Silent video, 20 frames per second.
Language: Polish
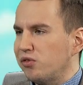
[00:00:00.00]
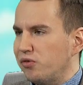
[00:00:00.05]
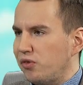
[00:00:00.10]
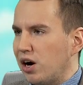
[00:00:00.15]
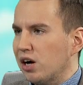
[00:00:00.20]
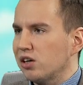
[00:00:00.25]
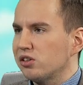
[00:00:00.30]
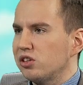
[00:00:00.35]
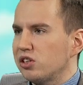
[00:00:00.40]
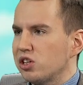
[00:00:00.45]

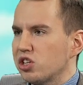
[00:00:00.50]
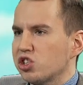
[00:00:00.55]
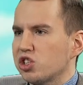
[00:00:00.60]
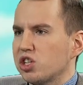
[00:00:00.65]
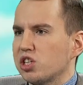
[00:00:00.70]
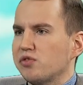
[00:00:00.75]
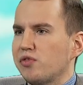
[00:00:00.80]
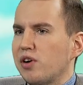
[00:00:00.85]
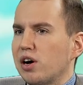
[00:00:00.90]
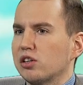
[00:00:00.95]
Fakty, jeszcze
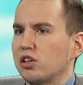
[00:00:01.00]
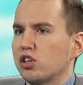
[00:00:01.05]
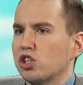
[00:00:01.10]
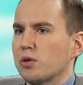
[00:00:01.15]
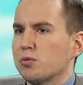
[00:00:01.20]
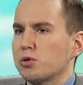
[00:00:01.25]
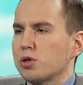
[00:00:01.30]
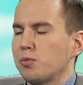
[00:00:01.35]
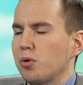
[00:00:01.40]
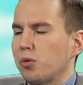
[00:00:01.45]
raz fakty.
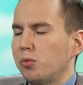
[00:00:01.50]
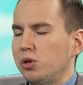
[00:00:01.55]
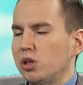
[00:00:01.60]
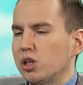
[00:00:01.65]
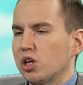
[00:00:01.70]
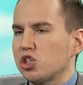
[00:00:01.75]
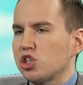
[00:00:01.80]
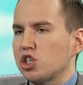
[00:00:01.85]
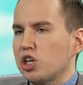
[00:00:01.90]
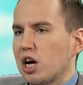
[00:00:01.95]
Trzeba
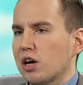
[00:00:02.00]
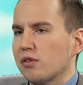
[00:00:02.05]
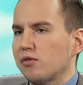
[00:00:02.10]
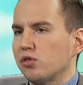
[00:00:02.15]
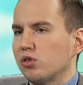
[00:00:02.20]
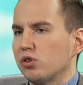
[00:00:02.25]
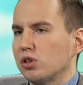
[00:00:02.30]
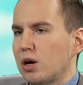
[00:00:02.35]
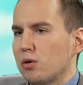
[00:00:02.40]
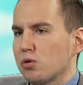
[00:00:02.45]
przypominać, jak
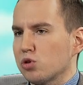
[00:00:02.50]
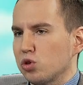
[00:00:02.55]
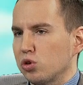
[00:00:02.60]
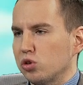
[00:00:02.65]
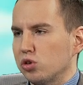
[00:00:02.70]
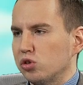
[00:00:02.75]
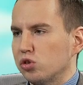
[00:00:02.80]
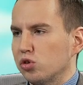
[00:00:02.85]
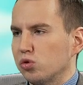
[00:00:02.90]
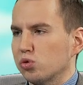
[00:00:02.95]
wyglądały
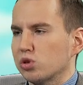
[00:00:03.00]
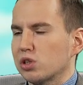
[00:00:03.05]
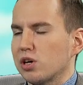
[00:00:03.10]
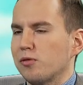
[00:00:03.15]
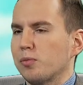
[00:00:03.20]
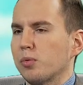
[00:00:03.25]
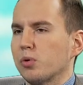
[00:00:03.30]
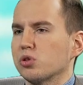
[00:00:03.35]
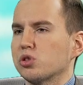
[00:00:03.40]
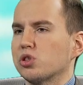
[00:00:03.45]
rządy Tuska
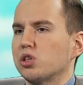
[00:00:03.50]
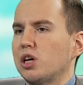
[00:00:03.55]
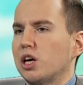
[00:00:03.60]
w Polsce,